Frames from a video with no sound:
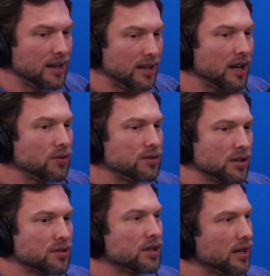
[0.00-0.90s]
E aí um dia
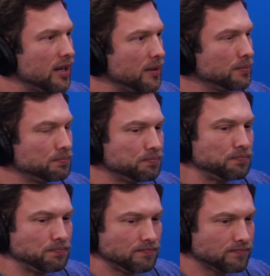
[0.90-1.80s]
eu cheguei,
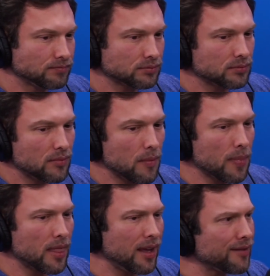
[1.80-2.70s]

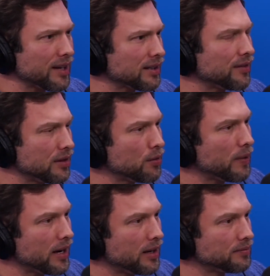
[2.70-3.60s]
e a vaga estava ali, eu
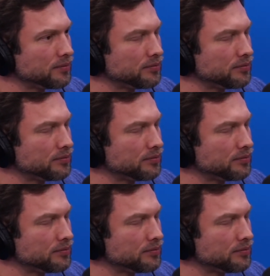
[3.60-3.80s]
parei.